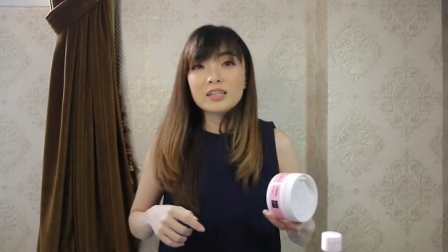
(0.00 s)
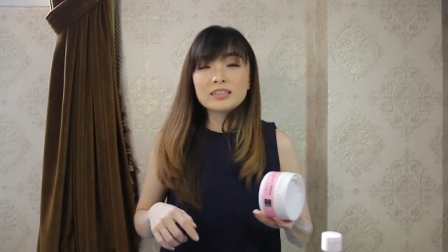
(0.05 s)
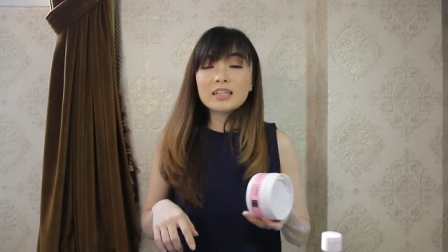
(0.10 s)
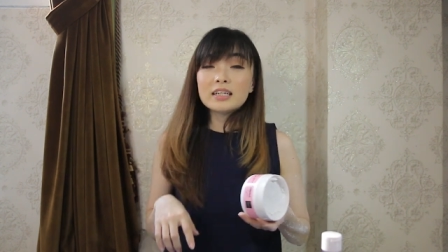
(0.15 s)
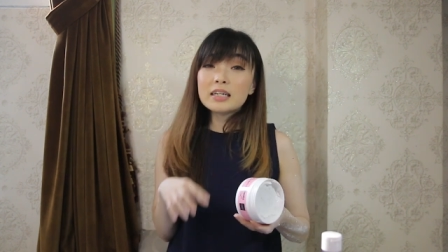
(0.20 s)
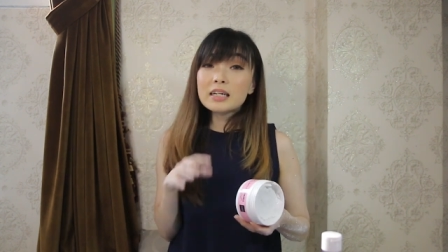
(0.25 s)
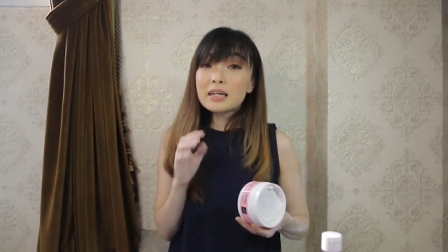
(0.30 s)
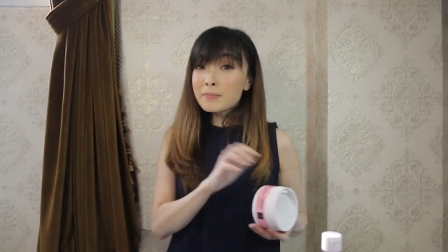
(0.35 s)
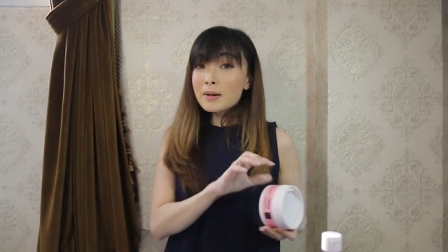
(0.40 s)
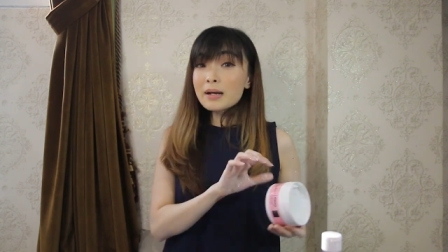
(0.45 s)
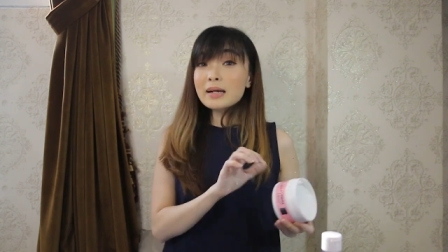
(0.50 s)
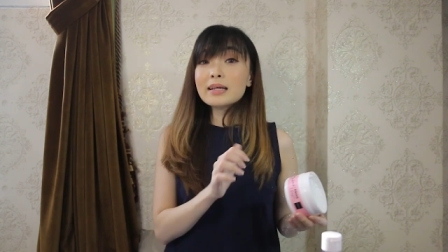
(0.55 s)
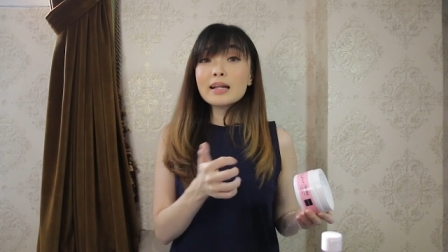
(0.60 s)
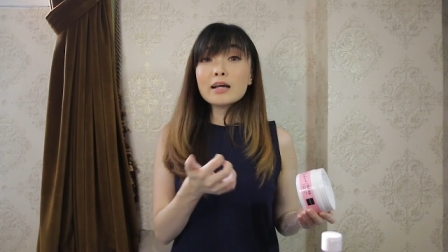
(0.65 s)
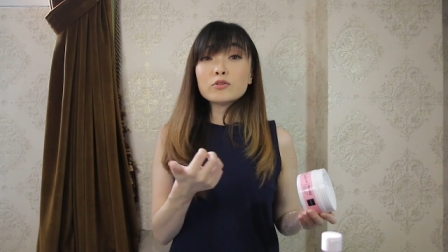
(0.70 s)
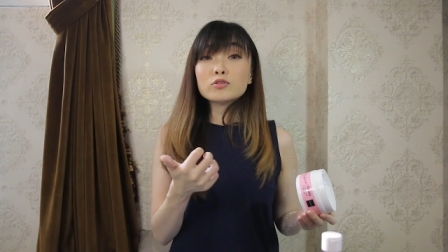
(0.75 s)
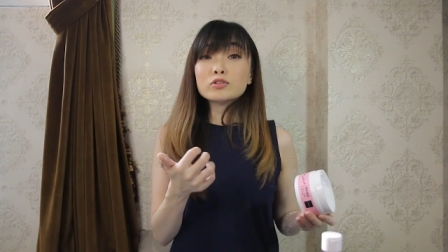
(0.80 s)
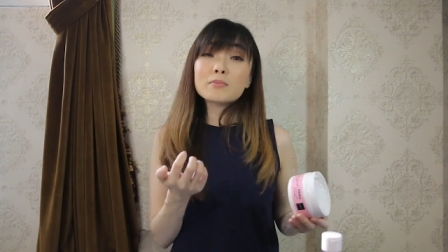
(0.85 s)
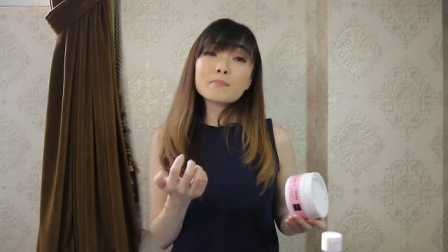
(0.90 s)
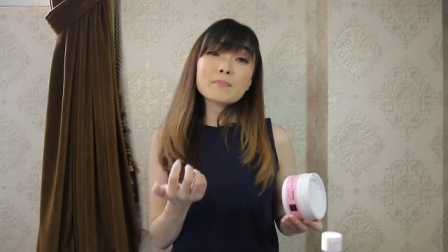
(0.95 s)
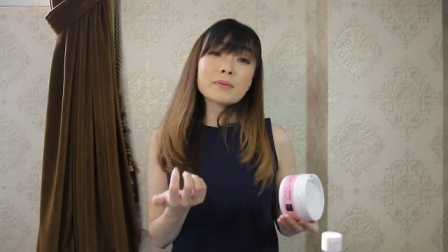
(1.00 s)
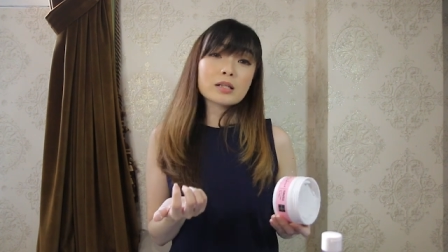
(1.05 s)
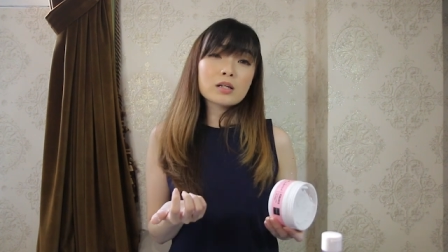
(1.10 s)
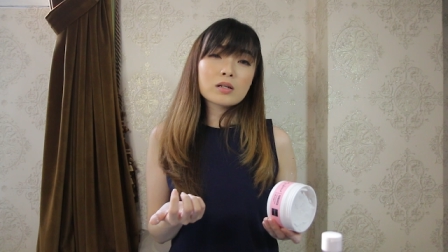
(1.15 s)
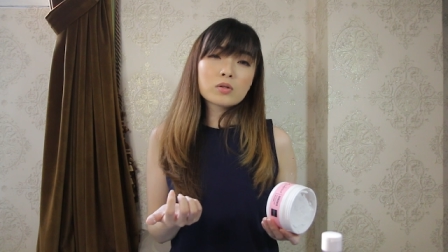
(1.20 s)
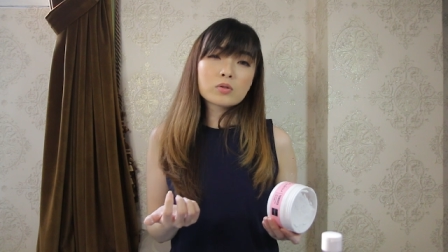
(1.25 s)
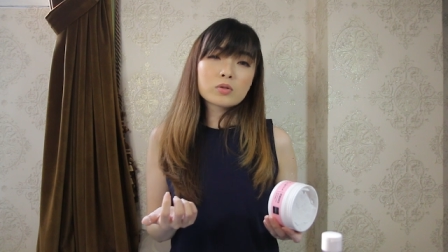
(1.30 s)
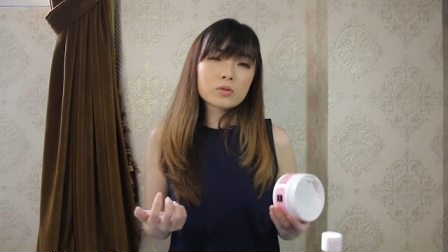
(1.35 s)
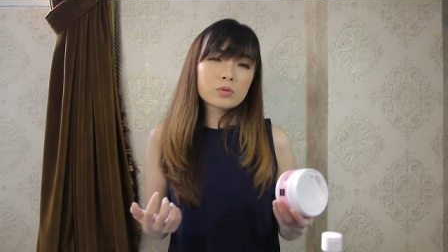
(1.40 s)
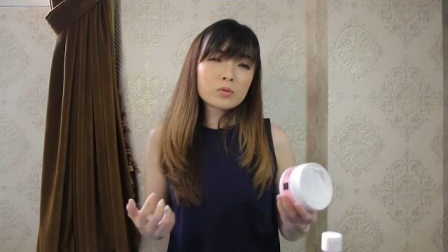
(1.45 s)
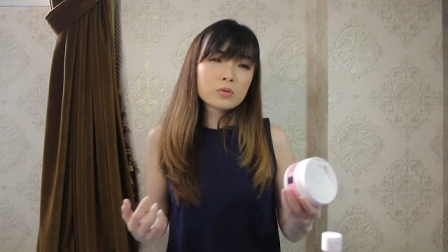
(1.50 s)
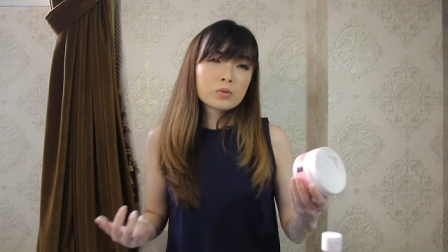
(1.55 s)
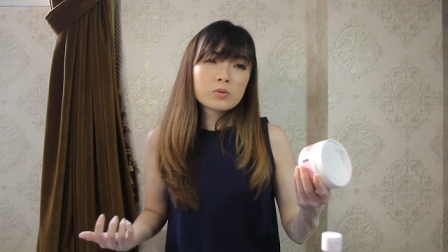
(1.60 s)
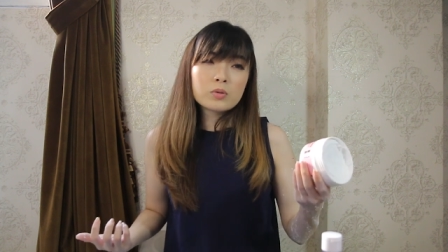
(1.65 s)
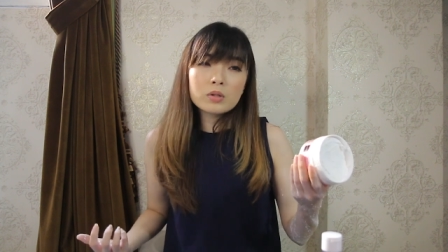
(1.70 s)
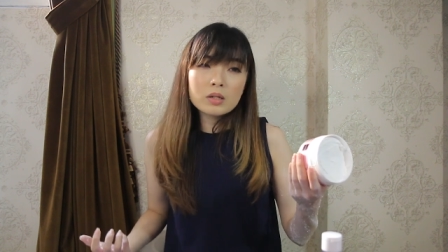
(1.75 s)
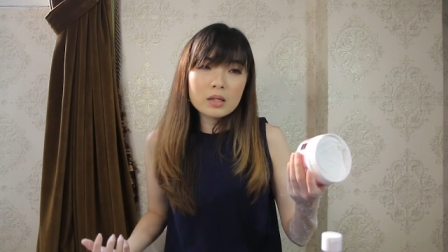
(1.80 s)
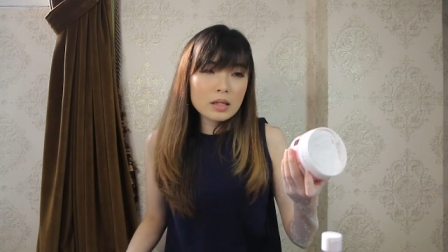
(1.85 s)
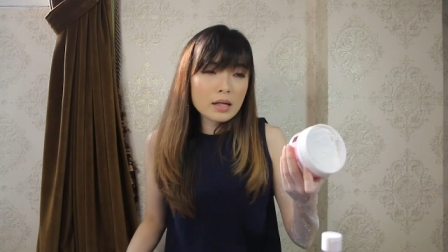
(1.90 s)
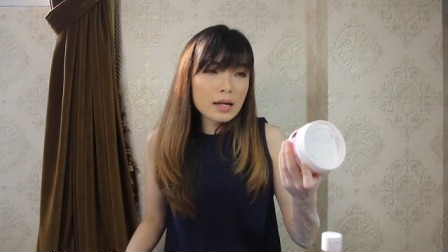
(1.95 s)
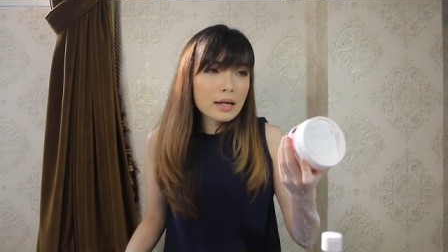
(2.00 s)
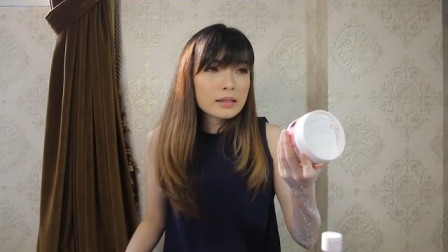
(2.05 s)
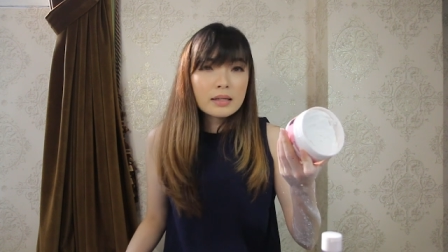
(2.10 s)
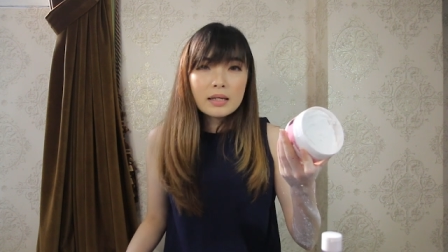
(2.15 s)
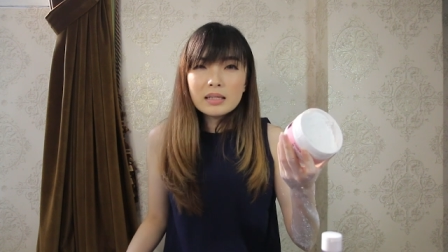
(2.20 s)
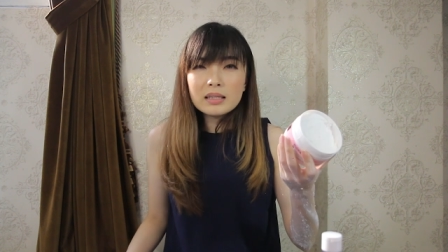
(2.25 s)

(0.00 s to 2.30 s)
jadi kemarin aku sempet google kan